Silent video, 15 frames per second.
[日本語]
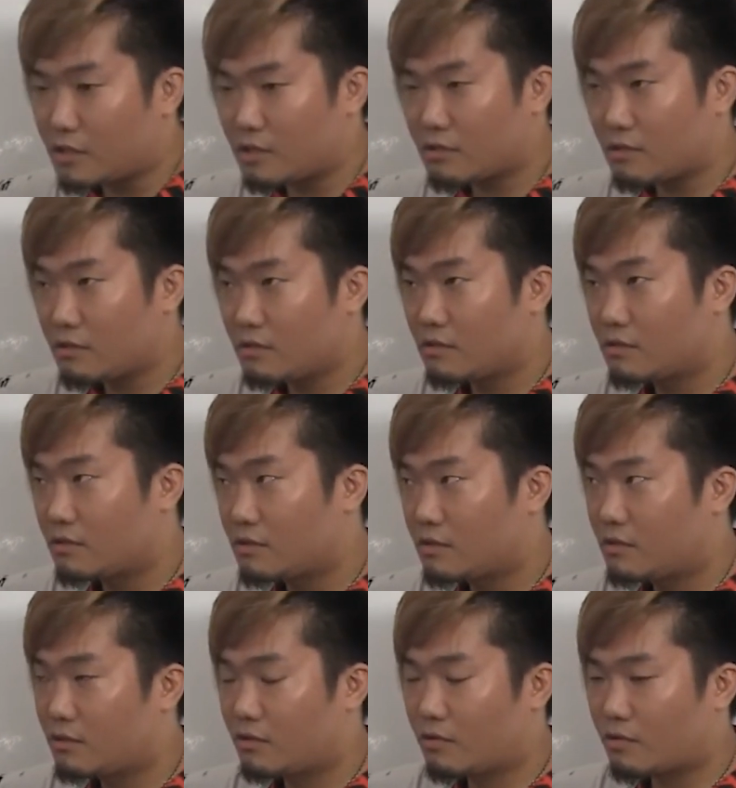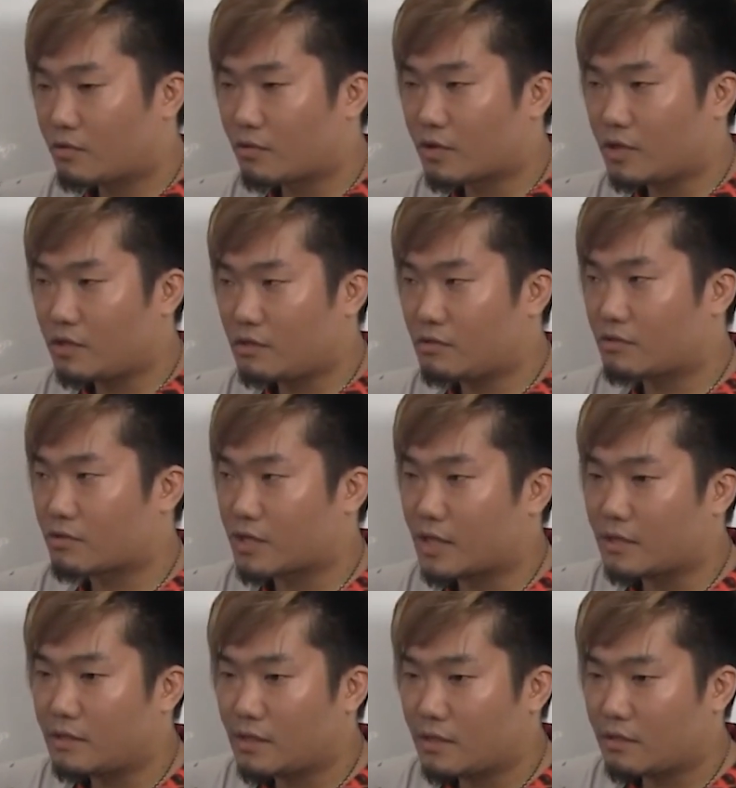日の預金通帳
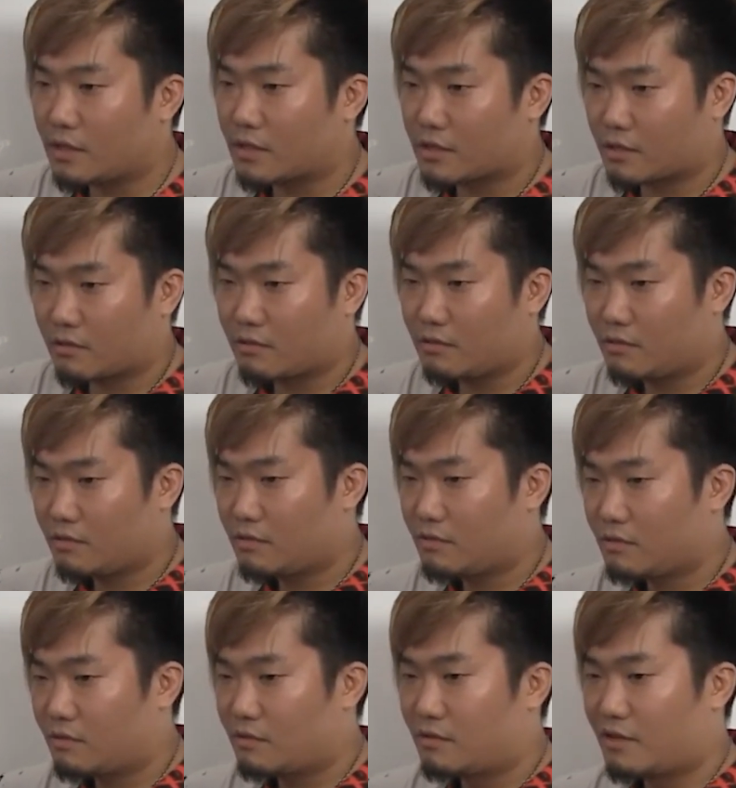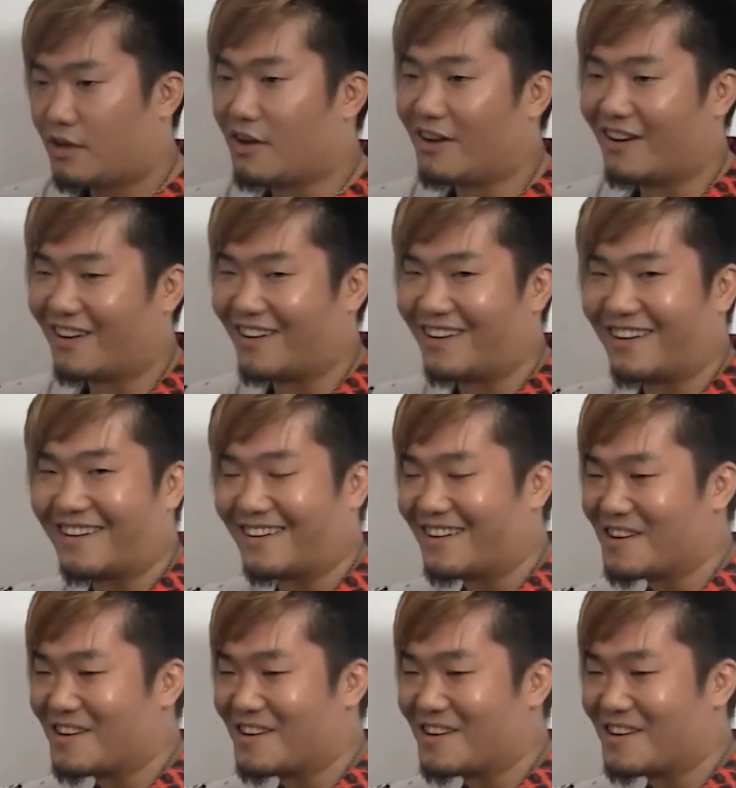3000円ぐらいでしたよ